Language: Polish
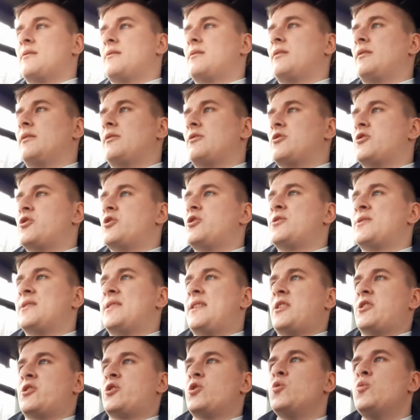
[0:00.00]
e, czy
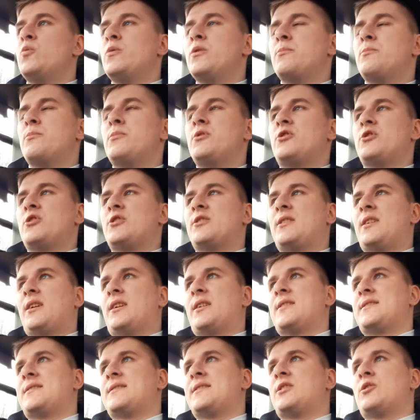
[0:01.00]
zdarzyły mi się
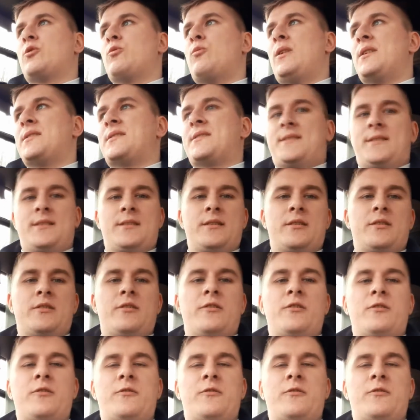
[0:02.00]
takie sytuacje,